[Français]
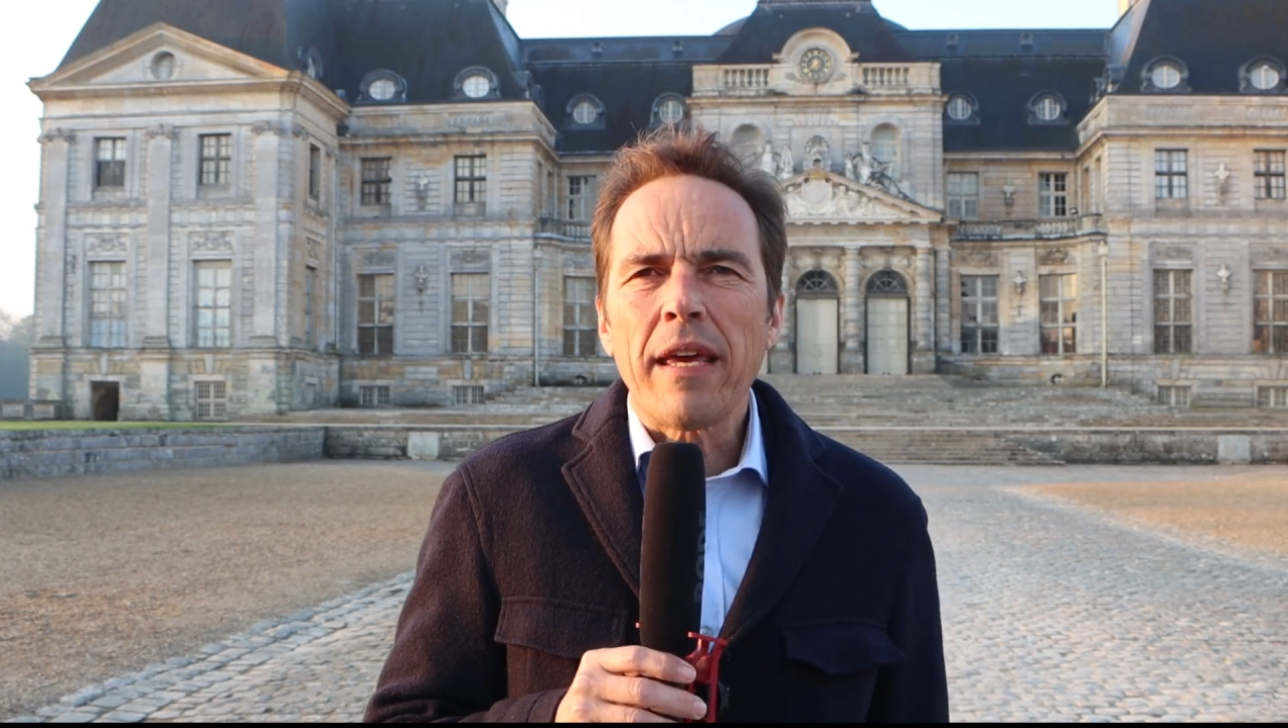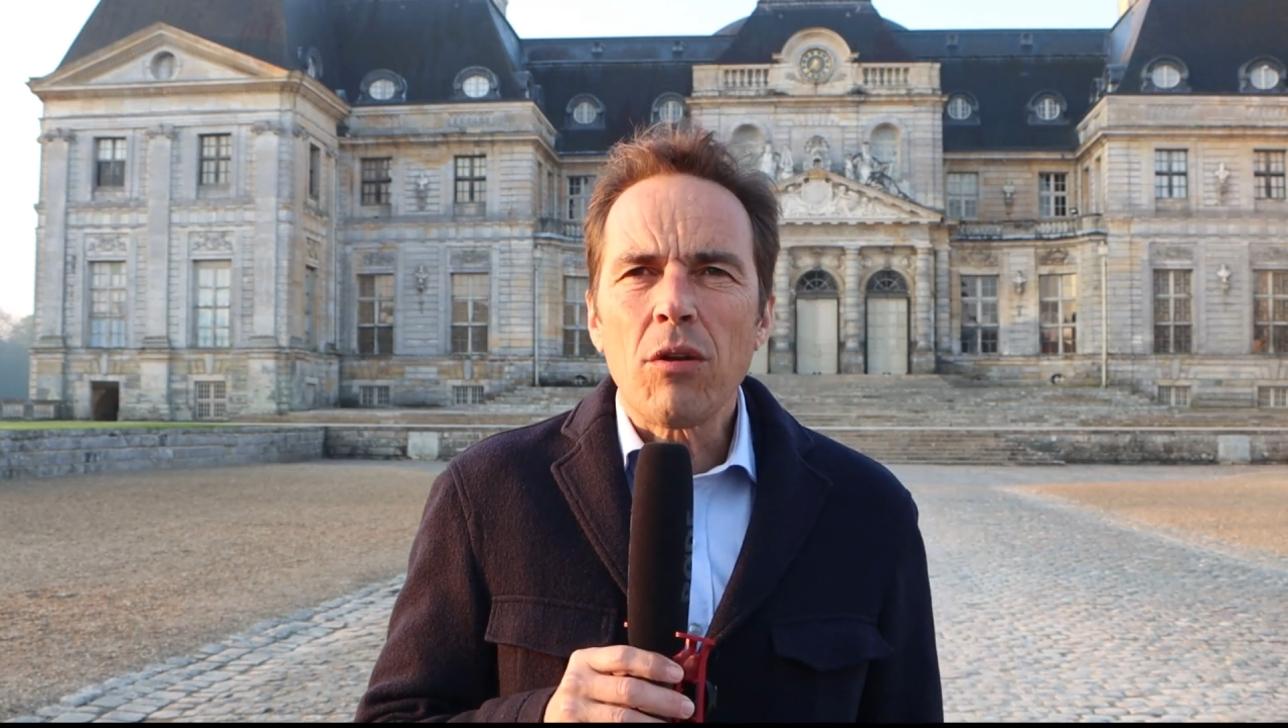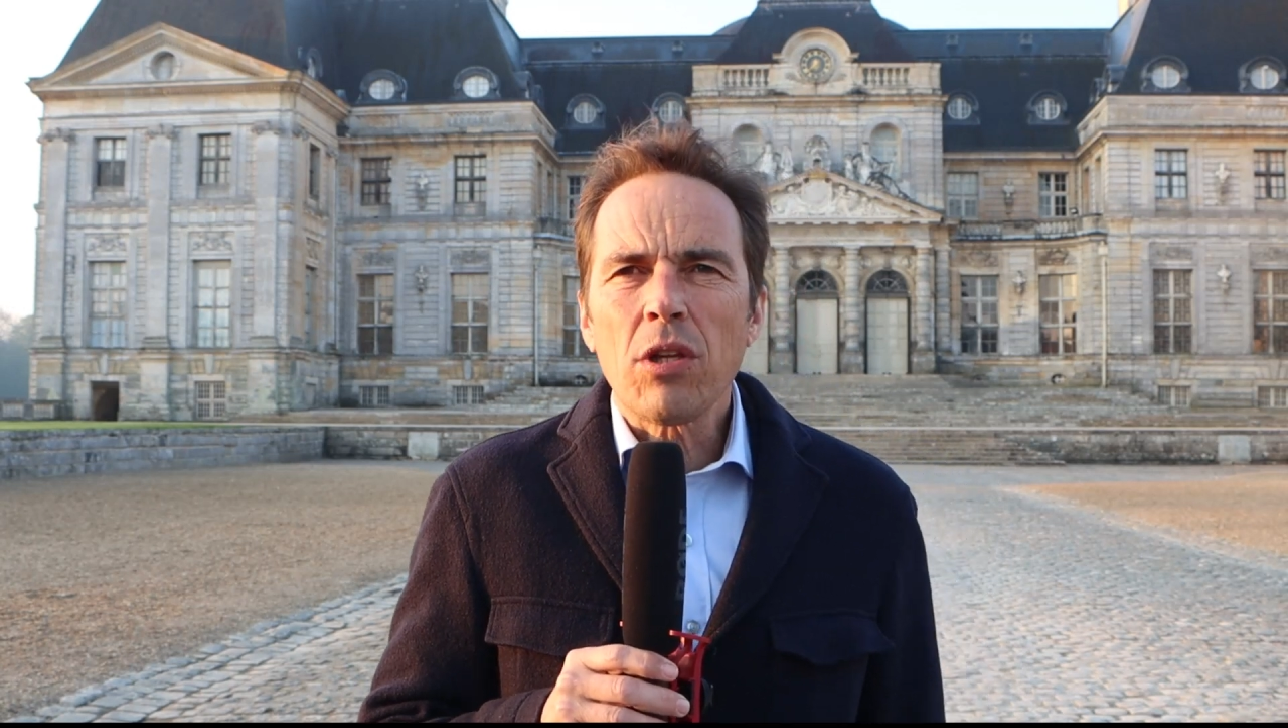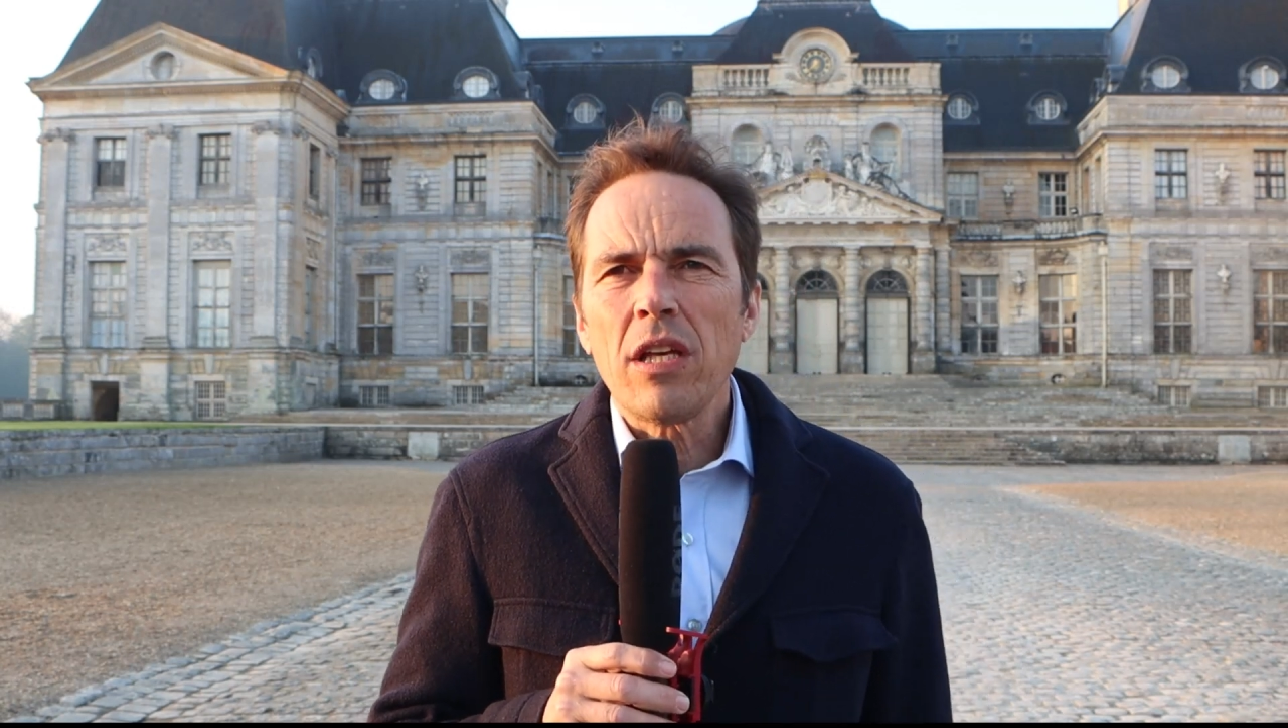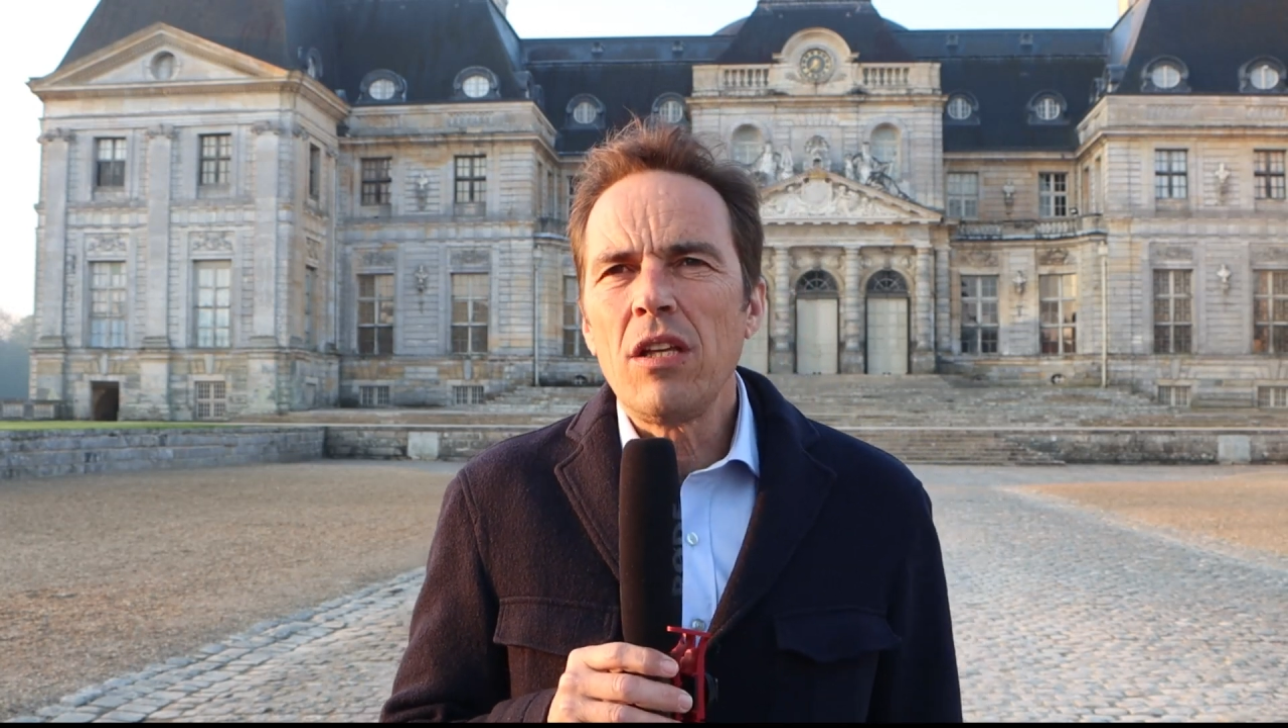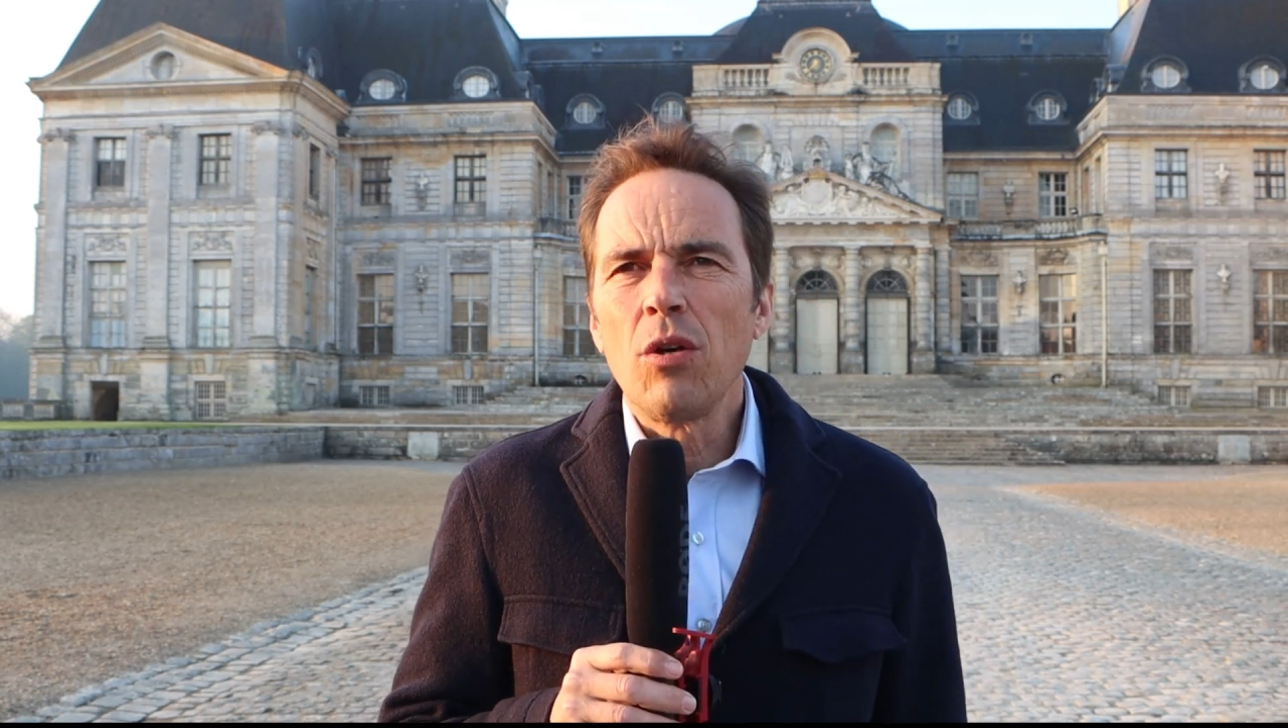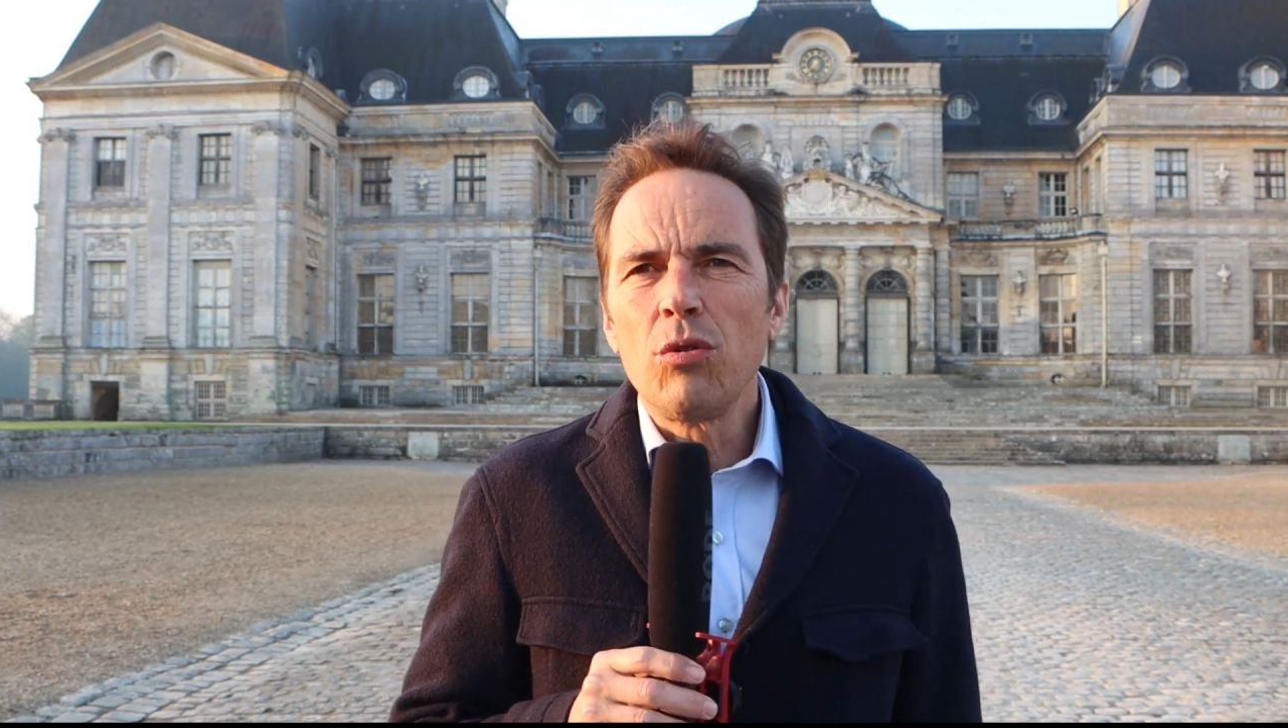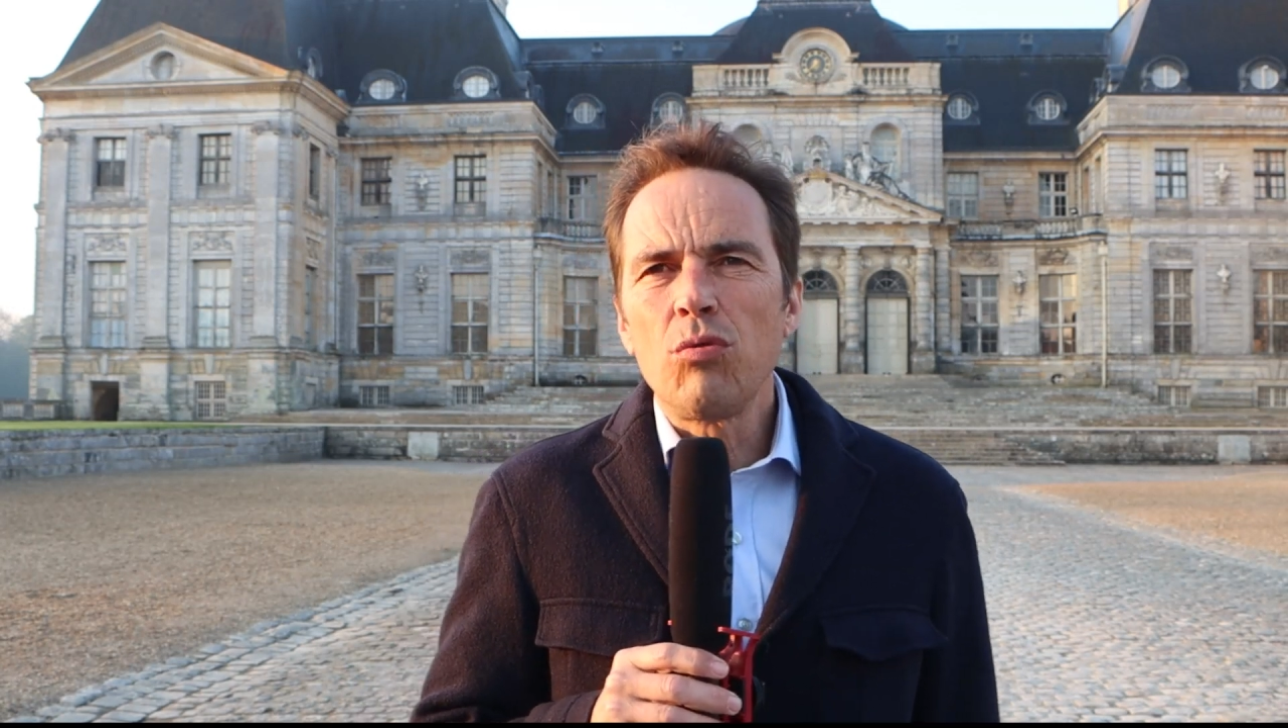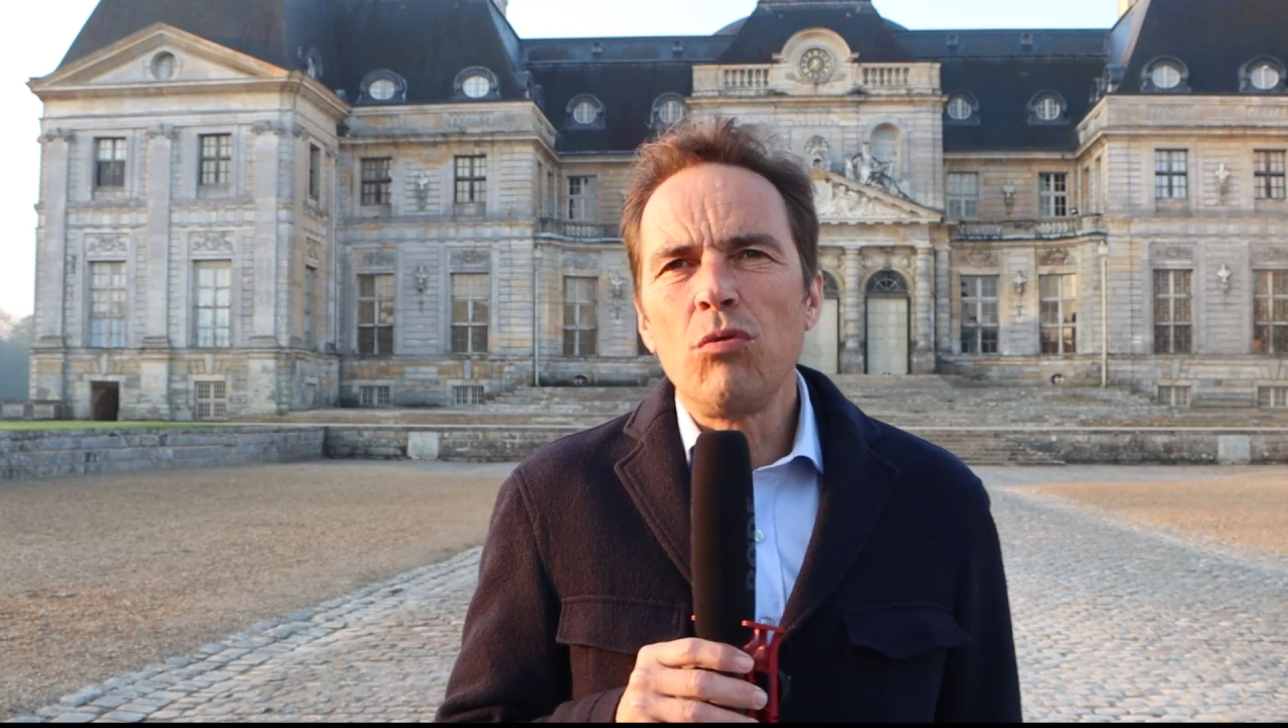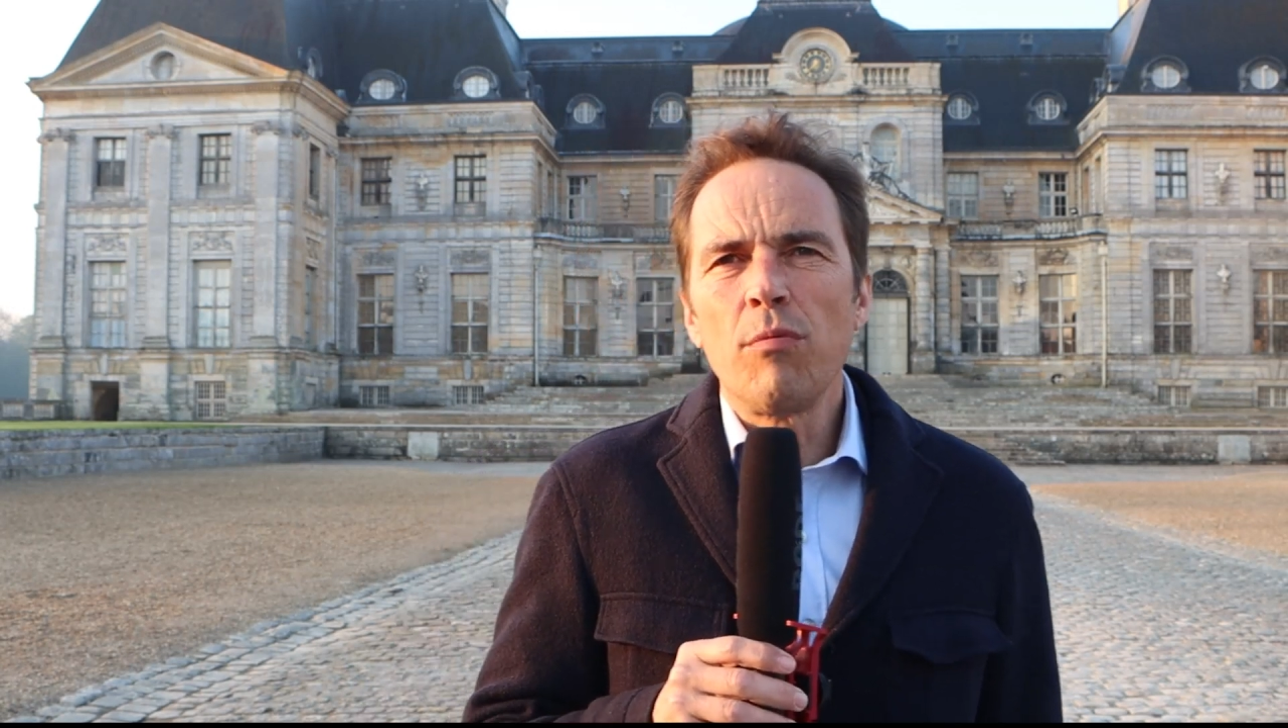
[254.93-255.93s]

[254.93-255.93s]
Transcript: a un calendrier de toutes